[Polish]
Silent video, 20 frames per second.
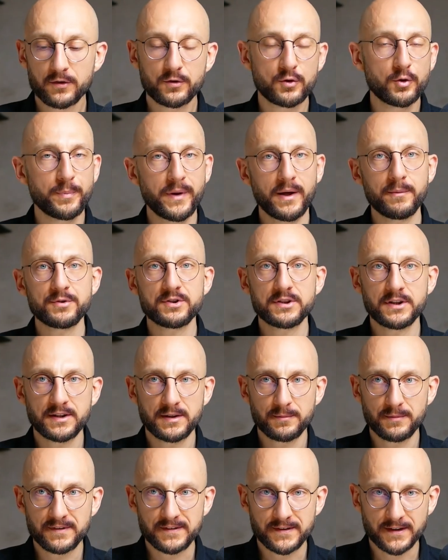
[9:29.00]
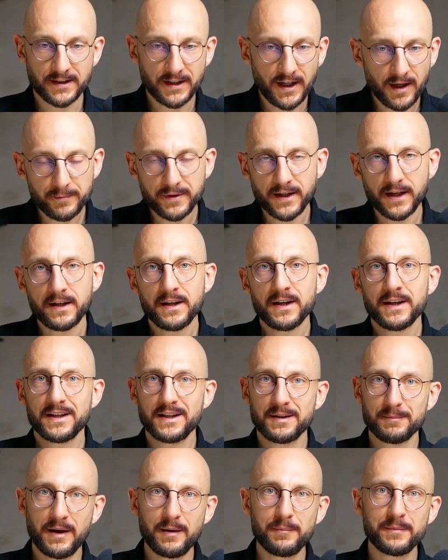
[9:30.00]
Skupiamy się na tym Instagramie
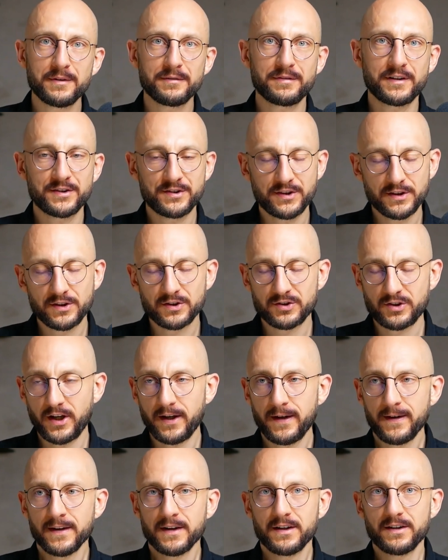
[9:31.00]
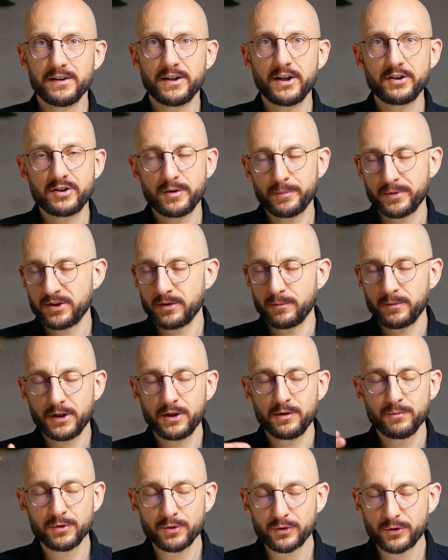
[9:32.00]
i mamy wrażenie, że jeśli będziemy
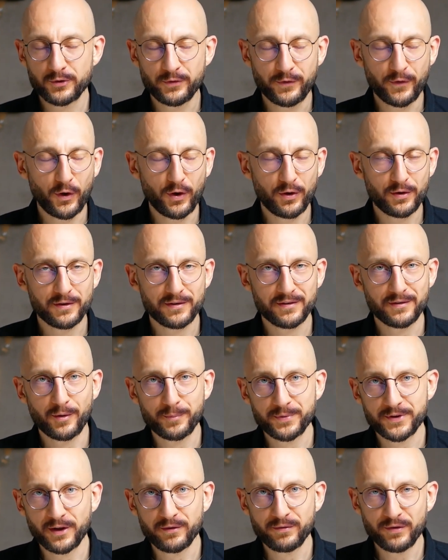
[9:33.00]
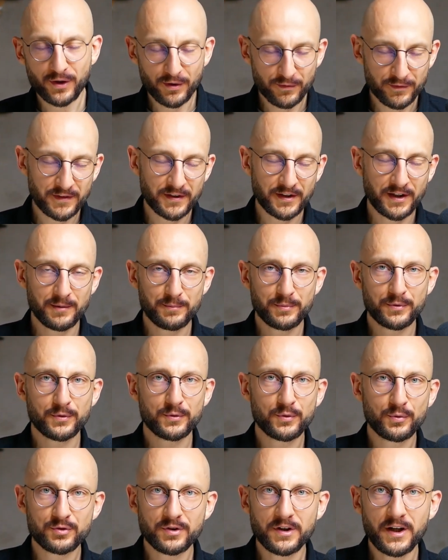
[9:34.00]
mieli mnóstwo obserwujących albo
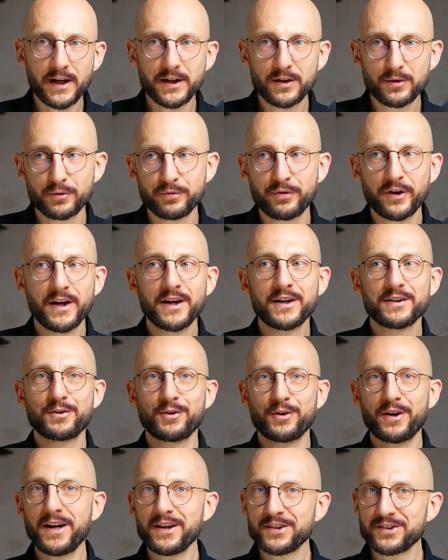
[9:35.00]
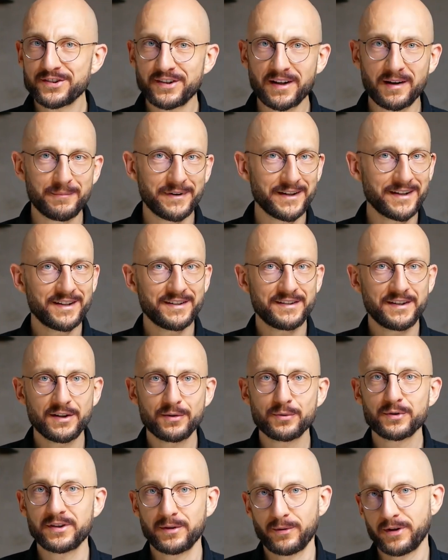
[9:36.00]
dużo lajków, to reszta
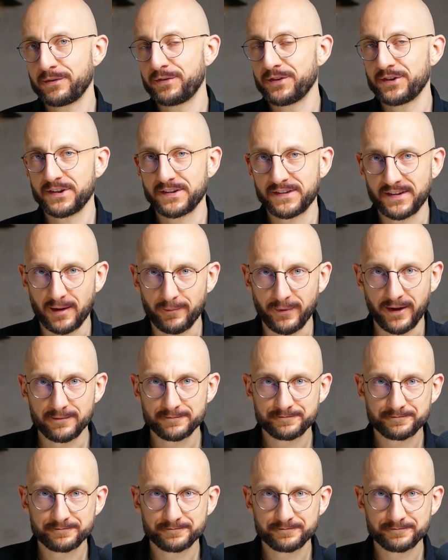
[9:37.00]
marketingu załatwi się sama.